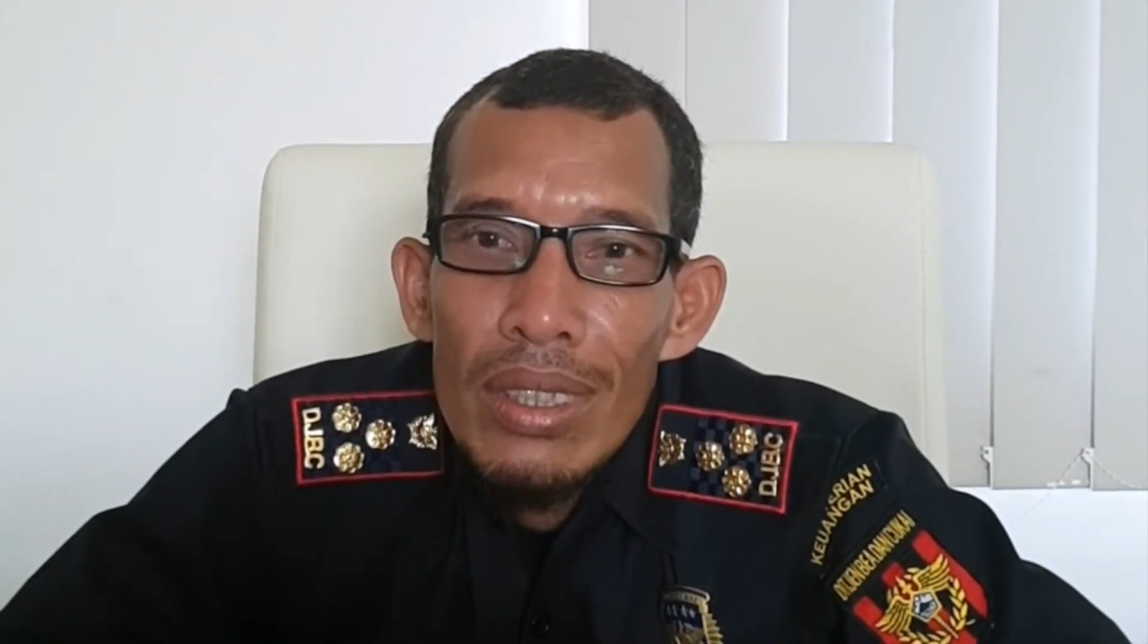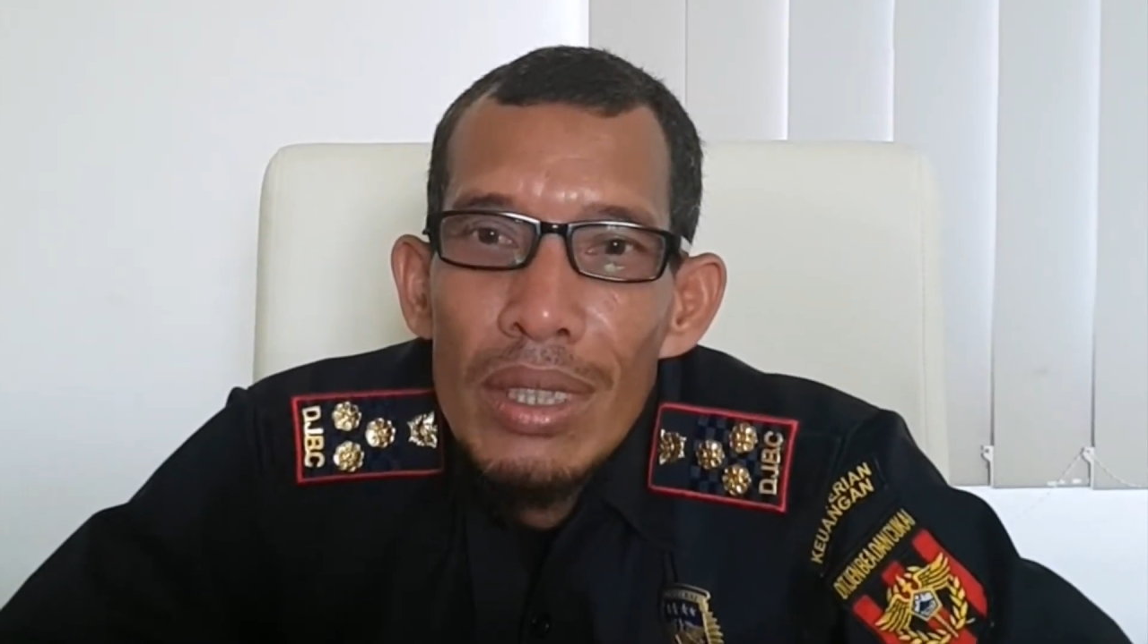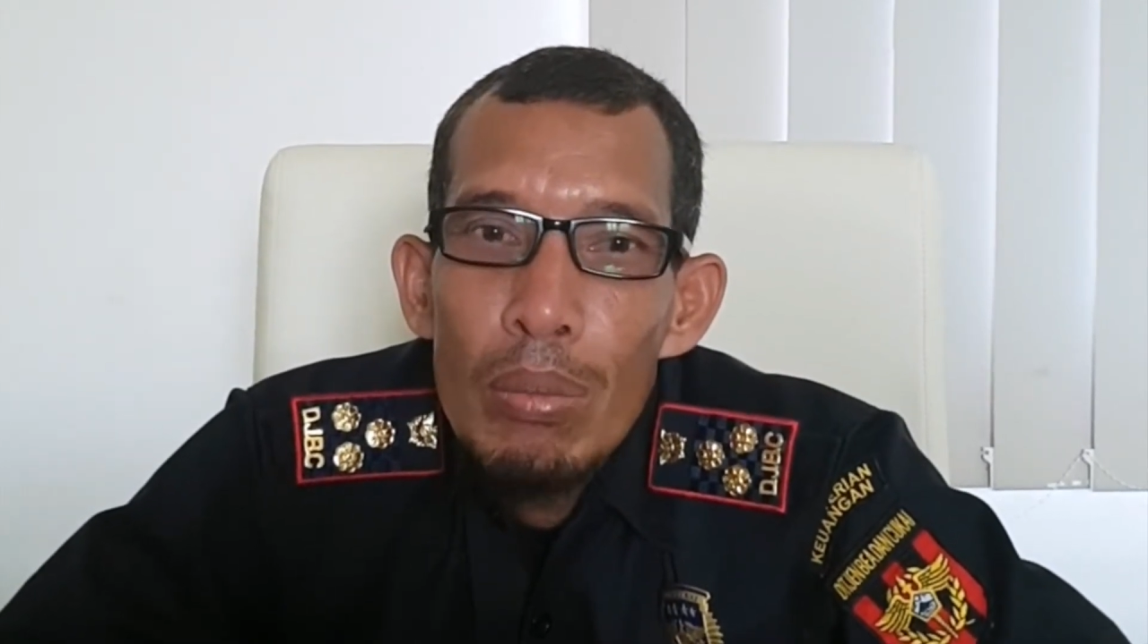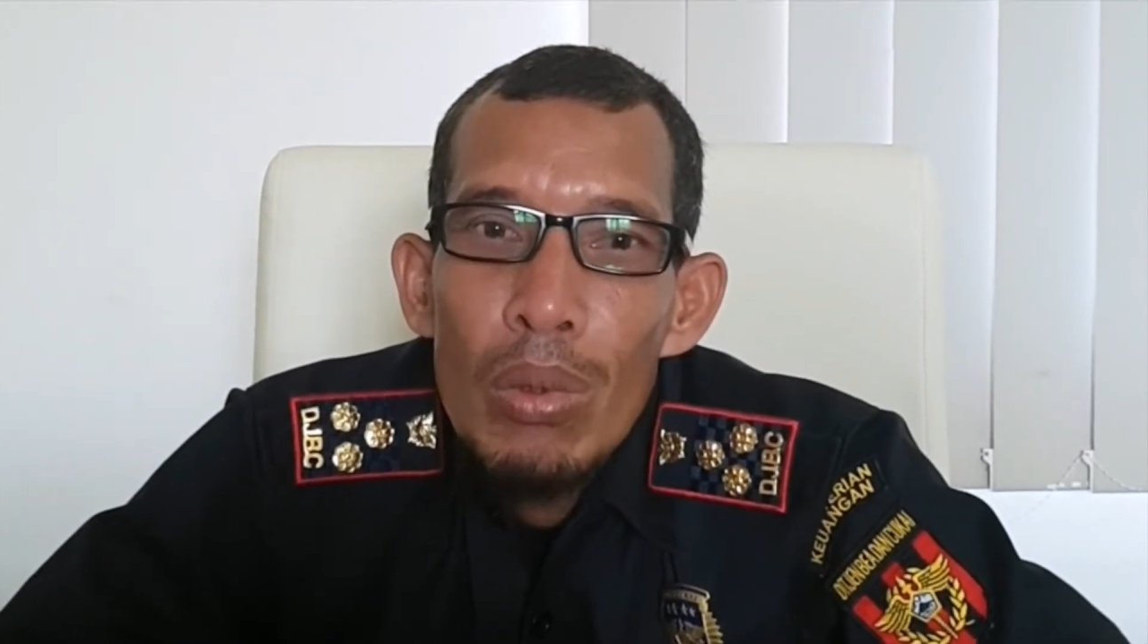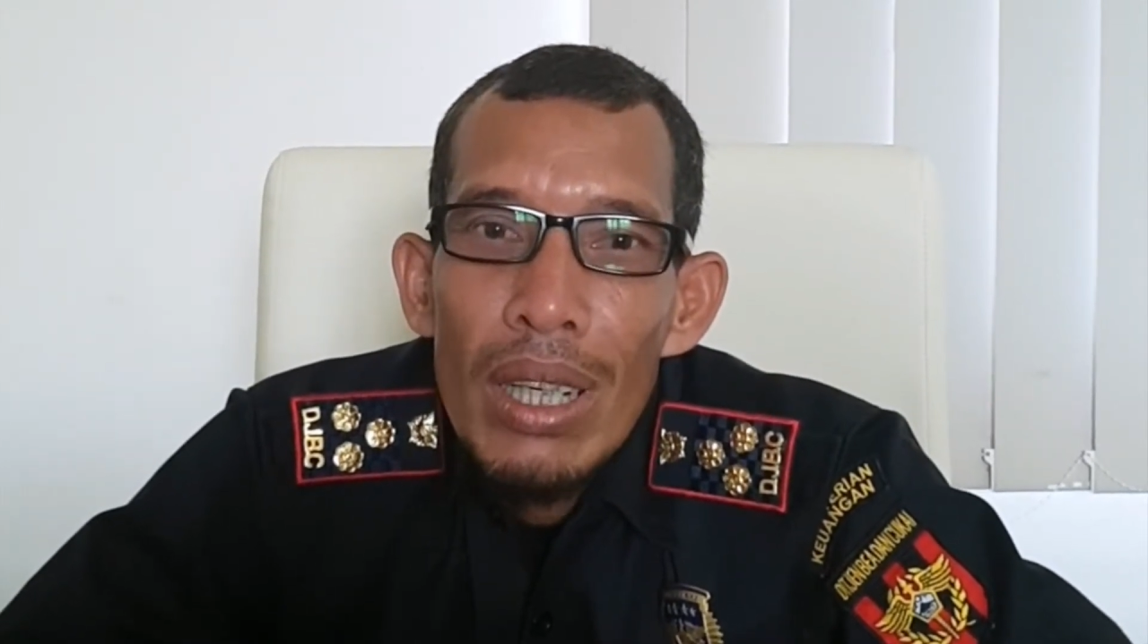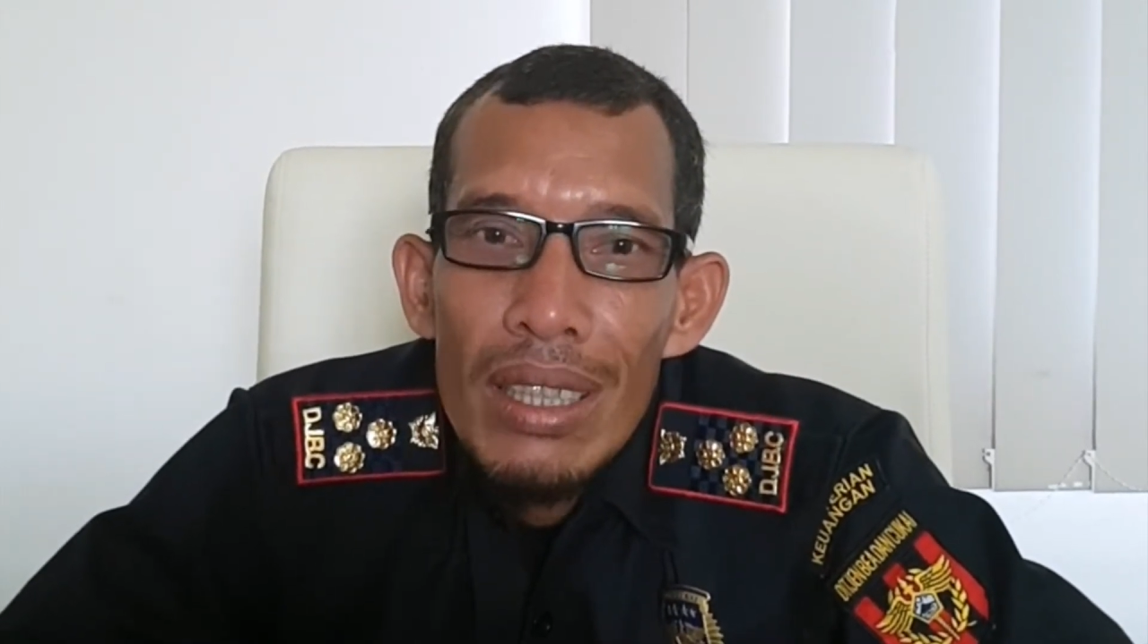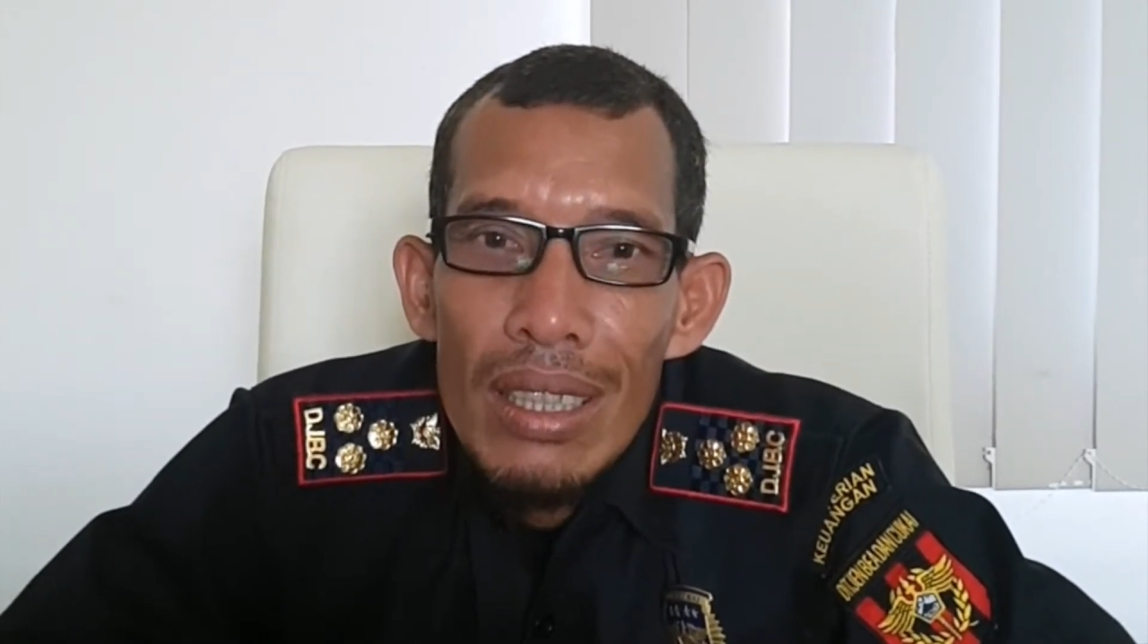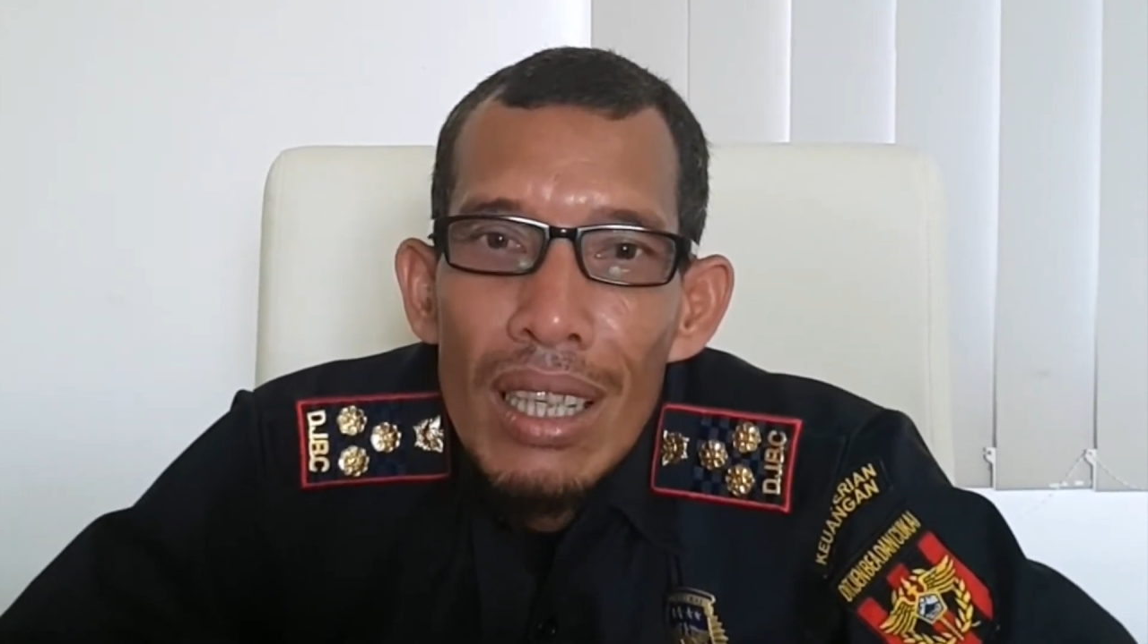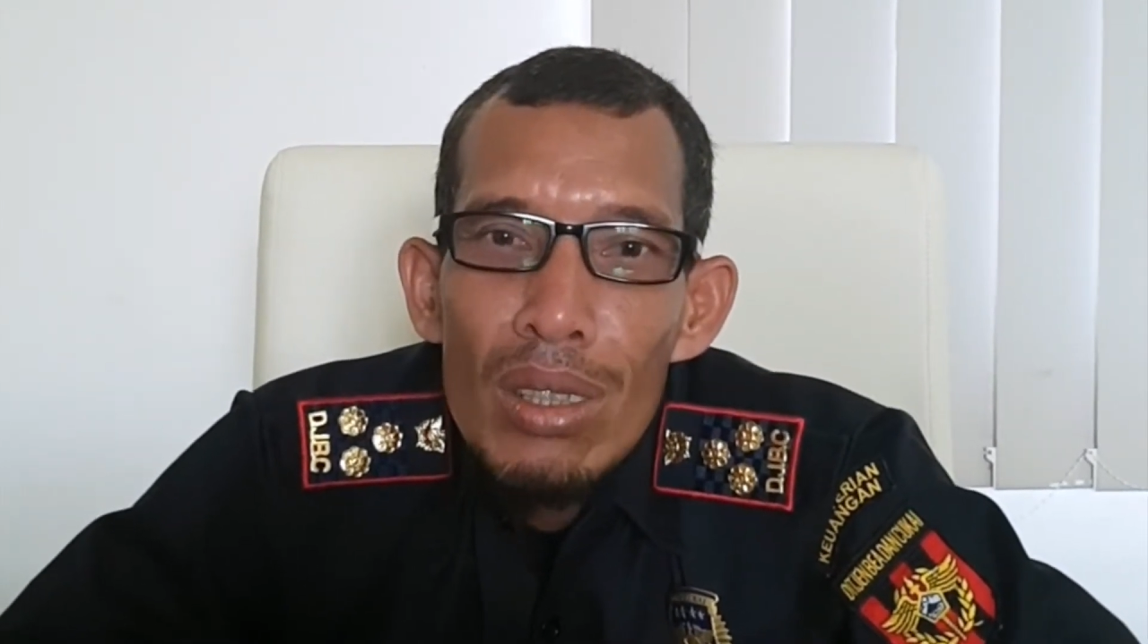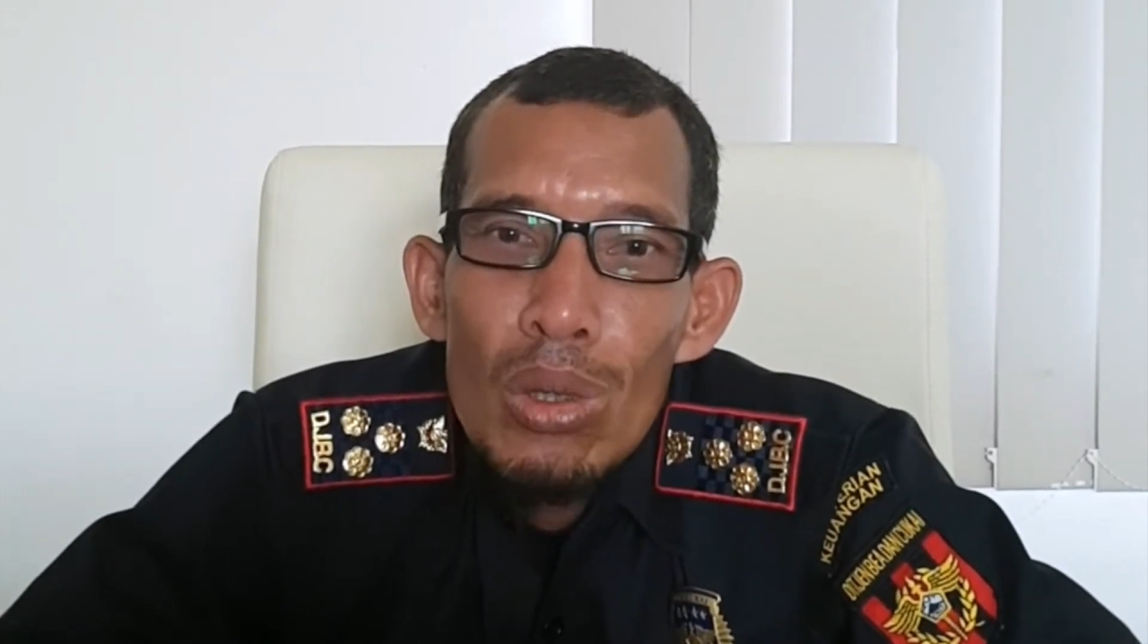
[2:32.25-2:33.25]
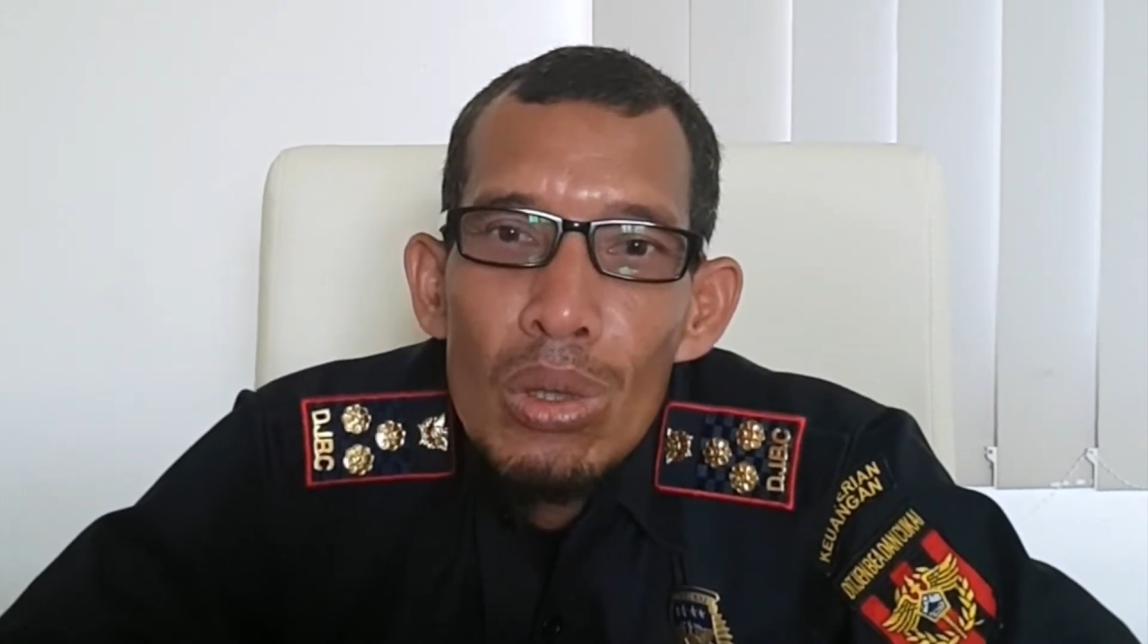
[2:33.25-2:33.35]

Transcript: dibuatkan